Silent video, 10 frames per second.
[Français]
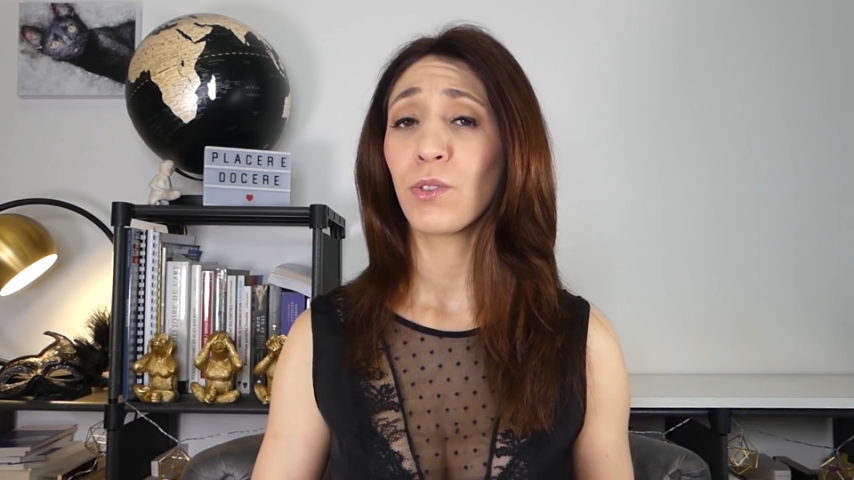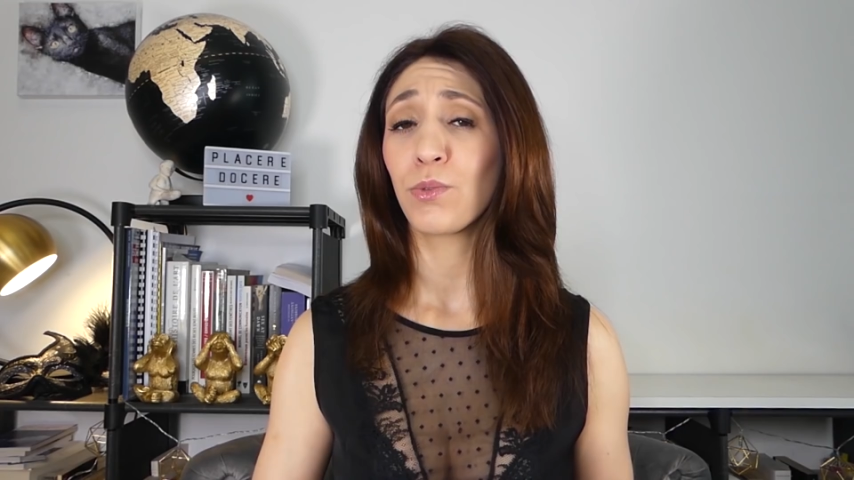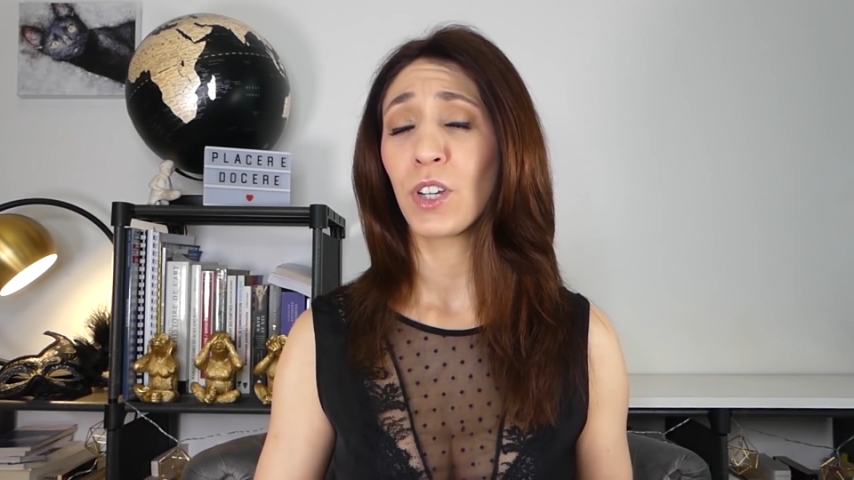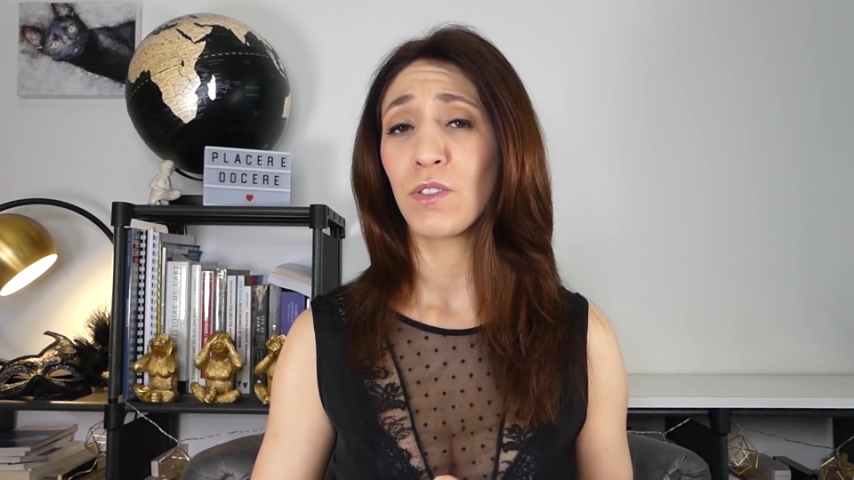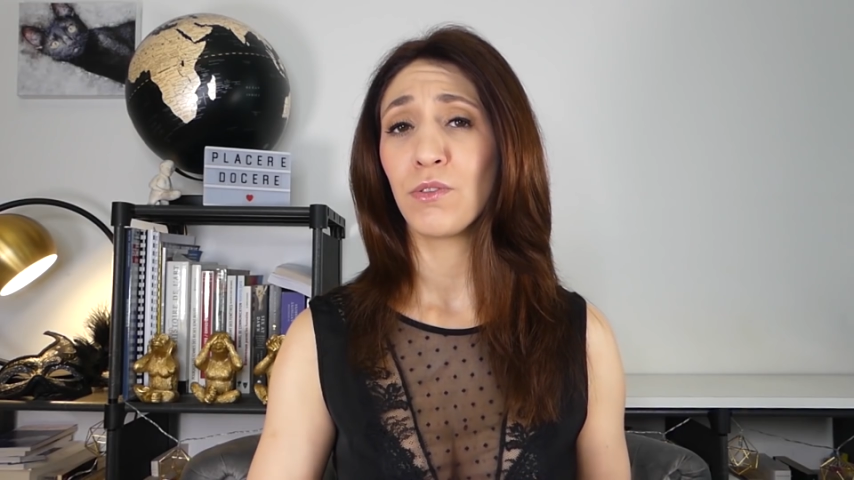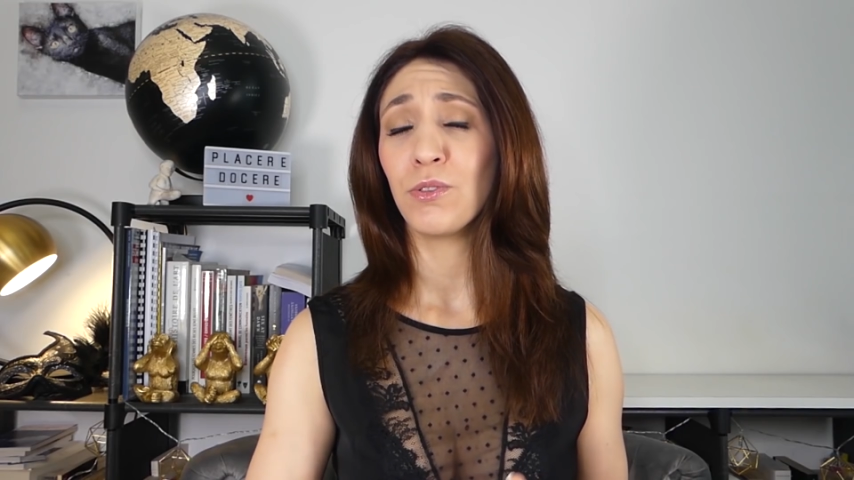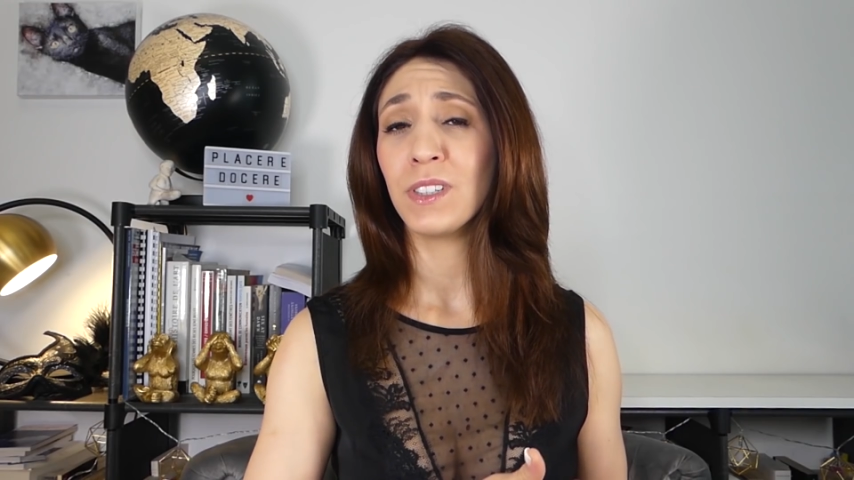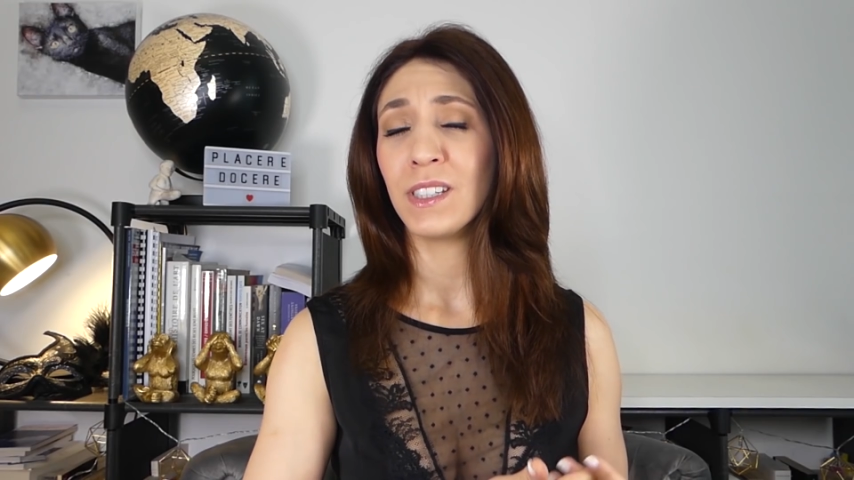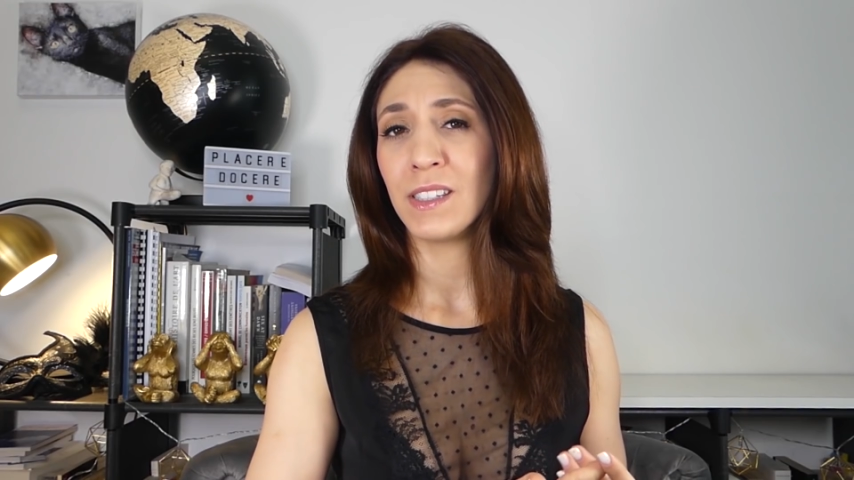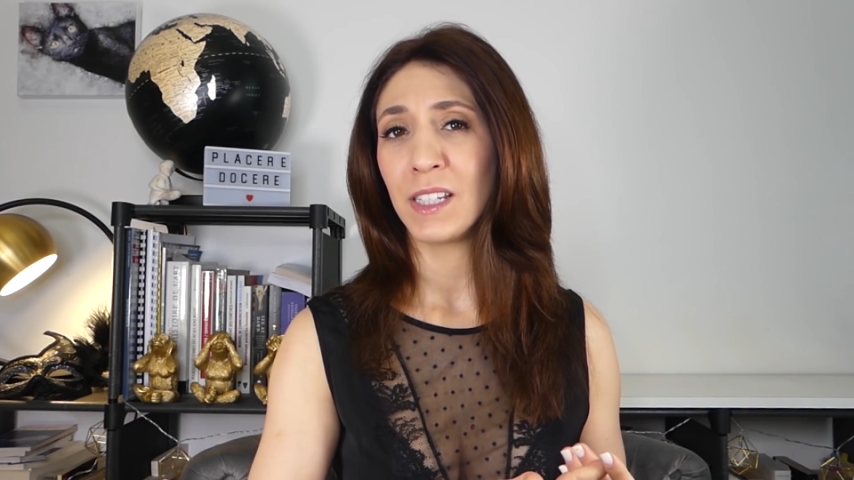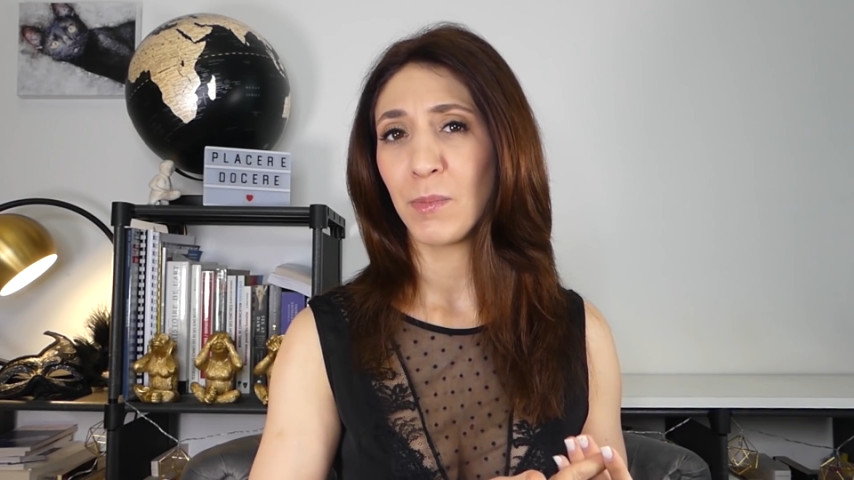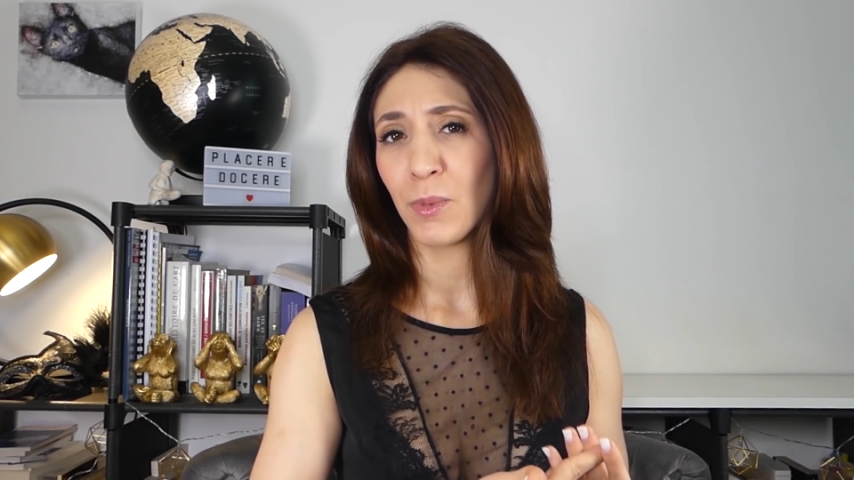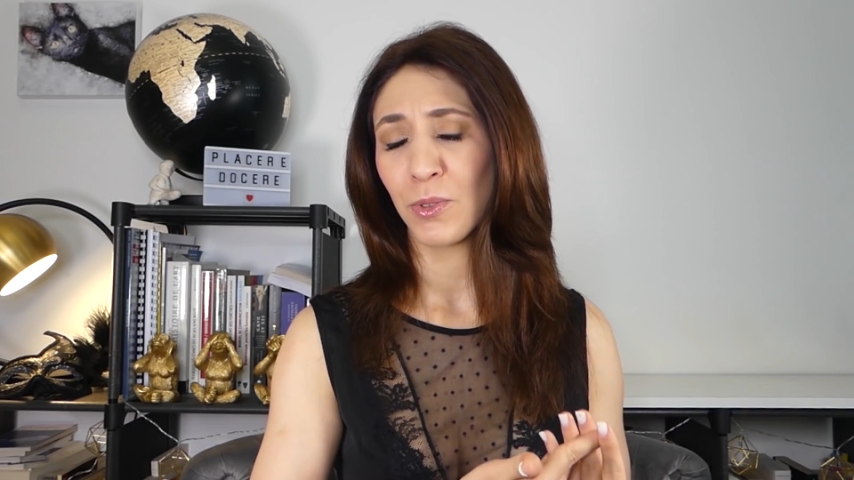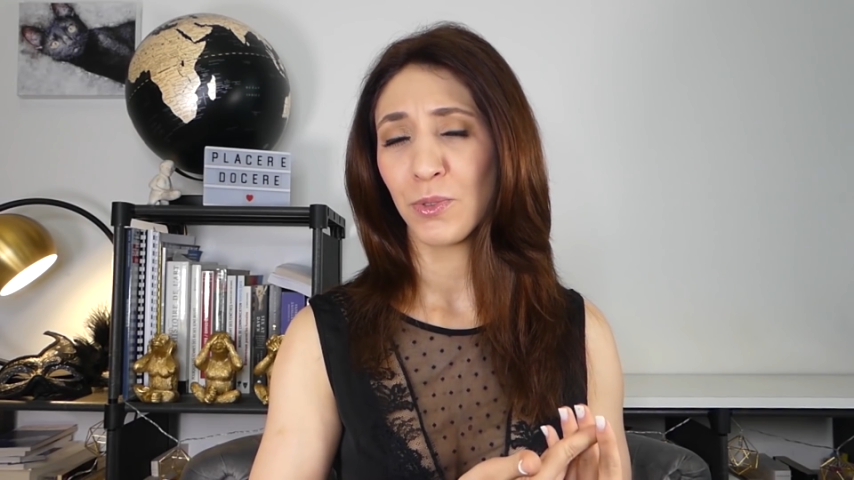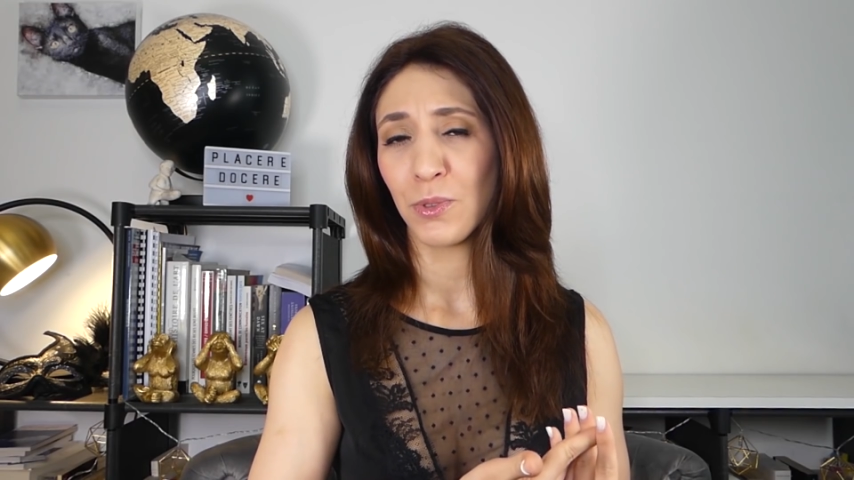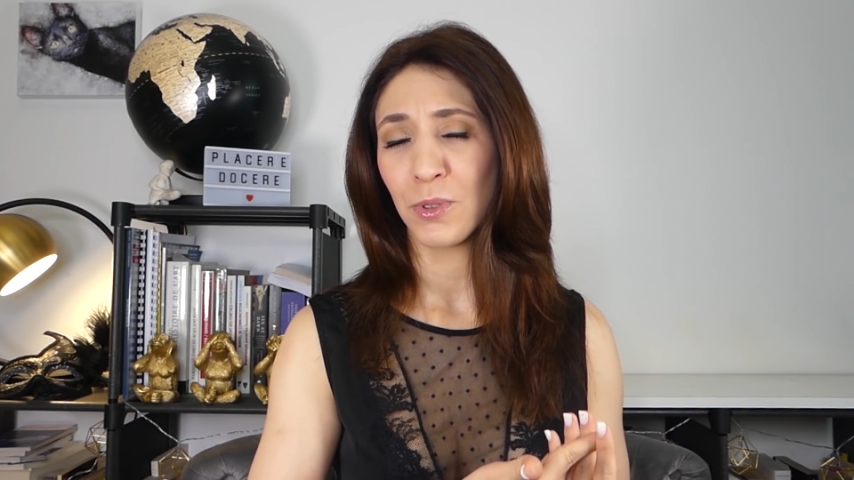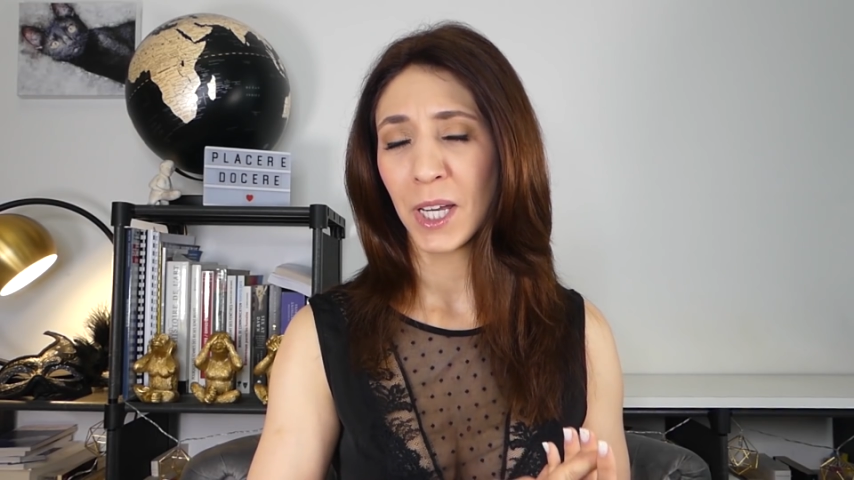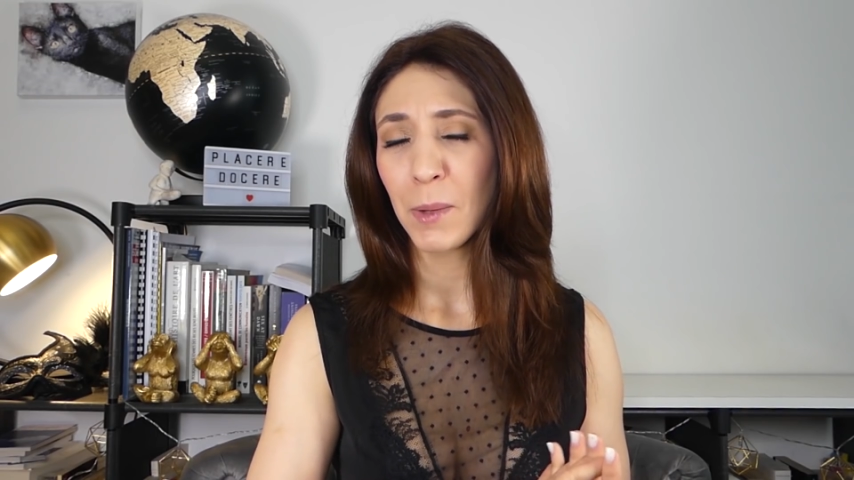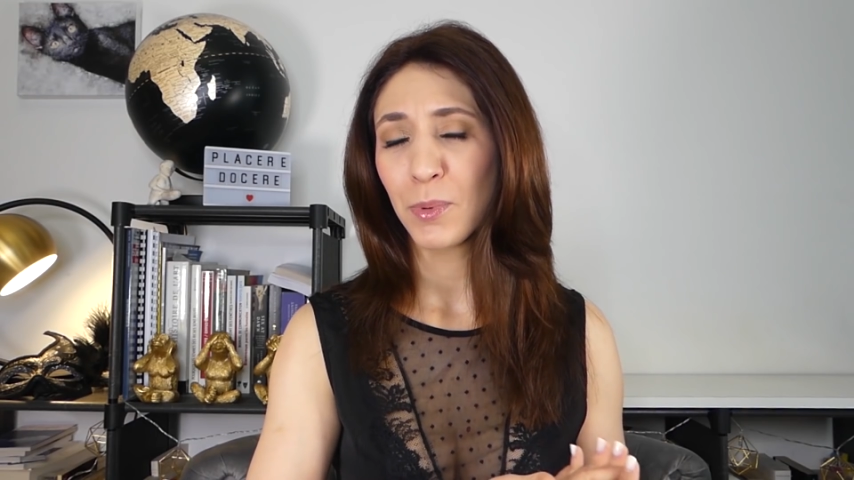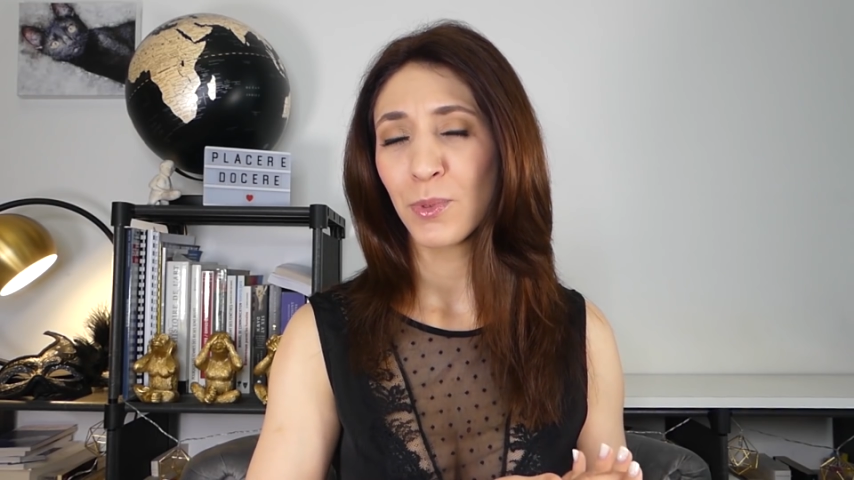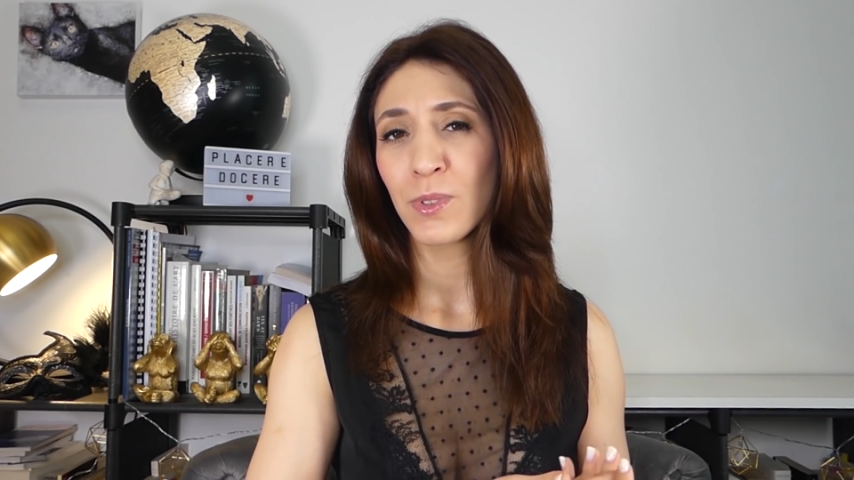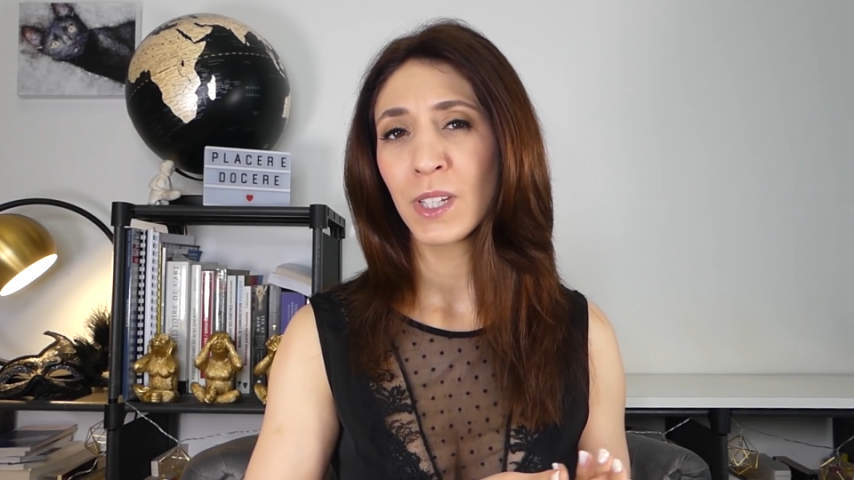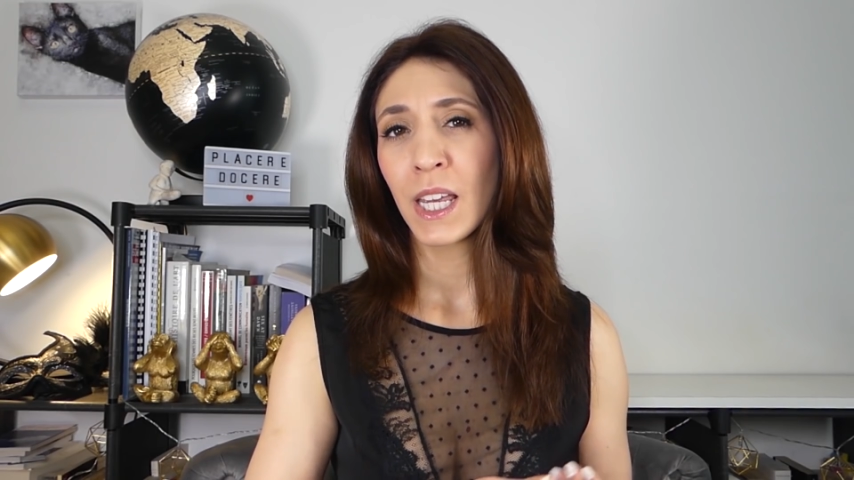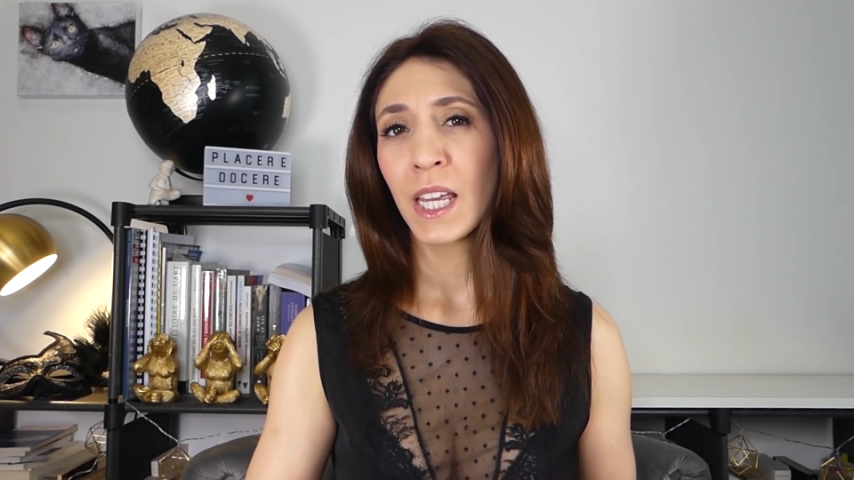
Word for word: en tout cas je vais vous donner des éléments de réponse.